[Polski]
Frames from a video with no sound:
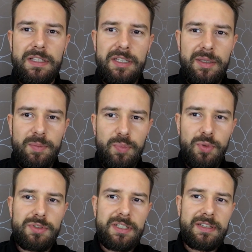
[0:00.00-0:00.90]
I
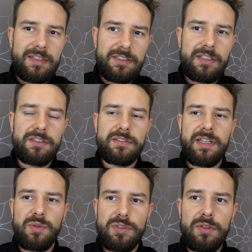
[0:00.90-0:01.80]
później te dzieci
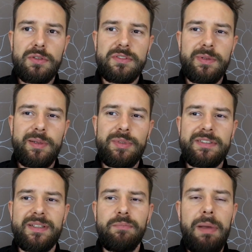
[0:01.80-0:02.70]
stają się dorosłymi i
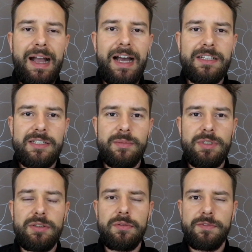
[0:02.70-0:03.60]
z tym
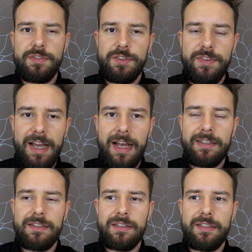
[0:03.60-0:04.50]
bagażem idą w
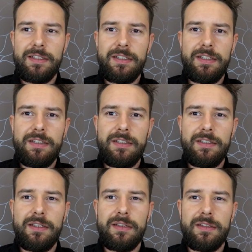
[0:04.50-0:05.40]
świat
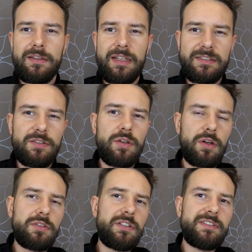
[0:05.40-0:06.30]
i tacy
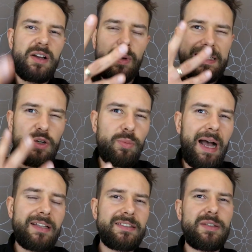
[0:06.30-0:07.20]
dorośli zakładają
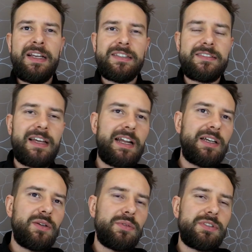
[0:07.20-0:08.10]
mask,
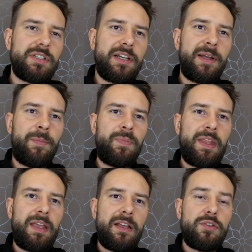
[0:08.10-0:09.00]
starają się
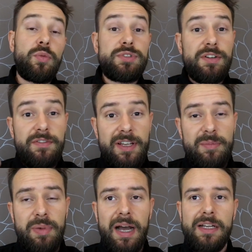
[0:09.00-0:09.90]
dobrze
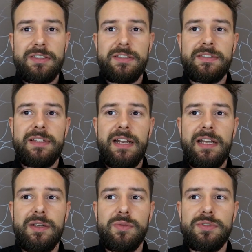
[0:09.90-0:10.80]
wypaść,
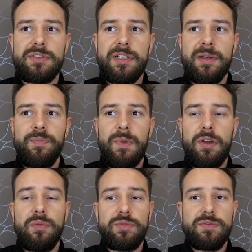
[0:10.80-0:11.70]
starają się
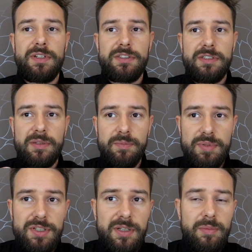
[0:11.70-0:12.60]
komuś właśnie
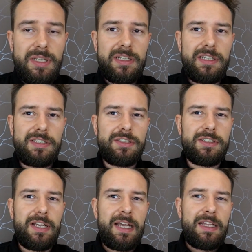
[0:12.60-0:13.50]

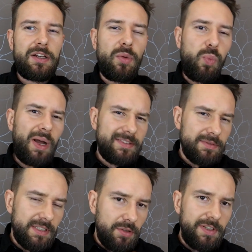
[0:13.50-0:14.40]
przymilić, tylko
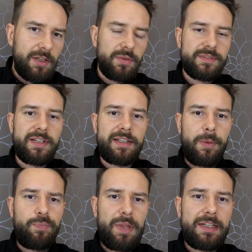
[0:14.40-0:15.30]
płacą za to wielką
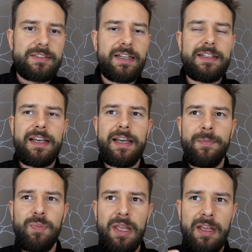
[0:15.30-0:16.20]
cenę.
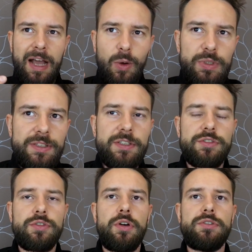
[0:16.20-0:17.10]
Cenę
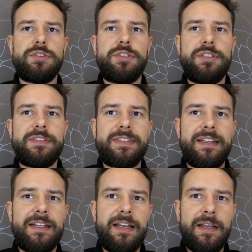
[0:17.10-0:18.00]
autentyczności,
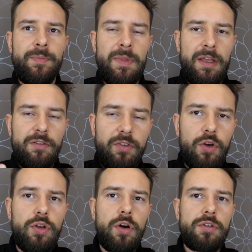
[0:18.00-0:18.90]
cenę
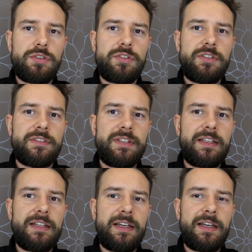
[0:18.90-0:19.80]
wolności,
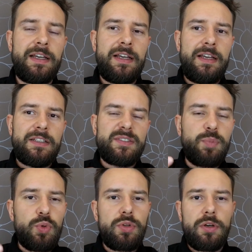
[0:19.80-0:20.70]
cenę
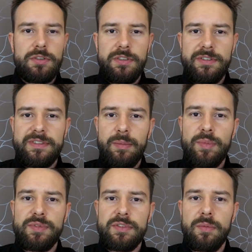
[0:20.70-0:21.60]
spójności z
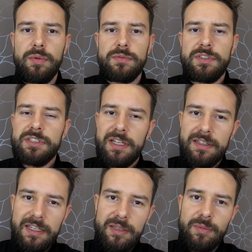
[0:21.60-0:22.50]
samym sobą, życia
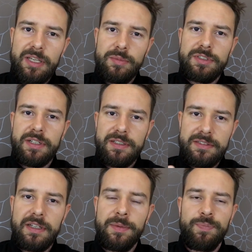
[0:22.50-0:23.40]
takim, jakim się
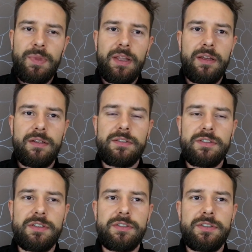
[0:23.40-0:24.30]
chce
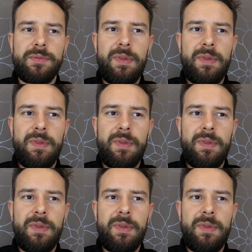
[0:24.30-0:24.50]
żyć.